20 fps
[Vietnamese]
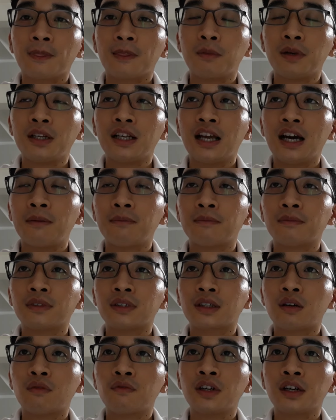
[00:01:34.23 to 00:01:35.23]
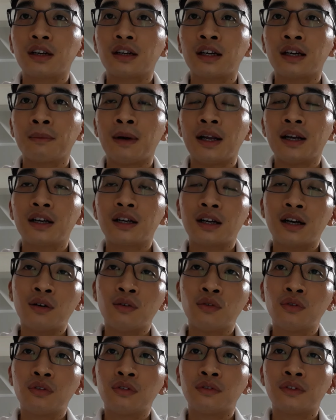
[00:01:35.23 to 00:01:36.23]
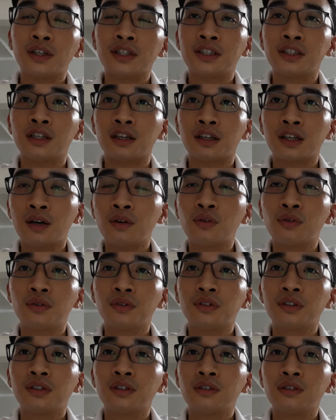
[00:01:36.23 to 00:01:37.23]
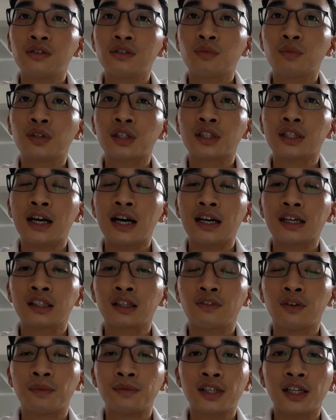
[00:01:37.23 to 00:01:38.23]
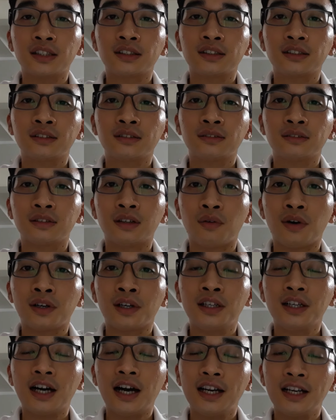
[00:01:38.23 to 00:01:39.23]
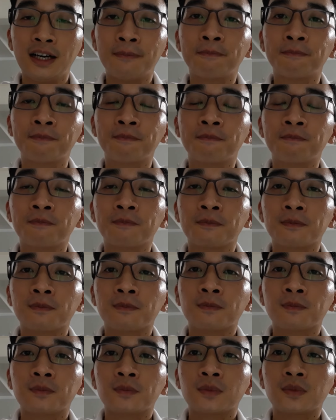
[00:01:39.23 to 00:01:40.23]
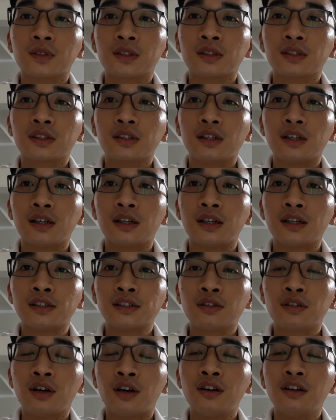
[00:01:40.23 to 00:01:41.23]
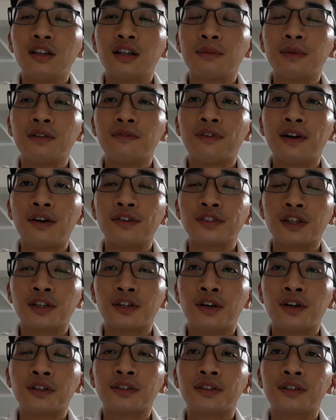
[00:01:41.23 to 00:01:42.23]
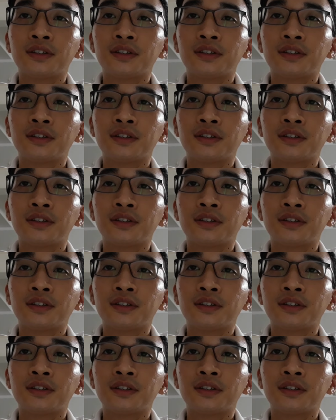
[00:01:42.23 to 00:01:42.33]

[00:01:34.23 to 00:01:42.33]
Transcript: Mình làm công việc là bán rau và chở rau cho một cửa hàng thực phẩm sạch, ngoài đấy được 2 năm. Sau đó là mình vào Sài Gòn,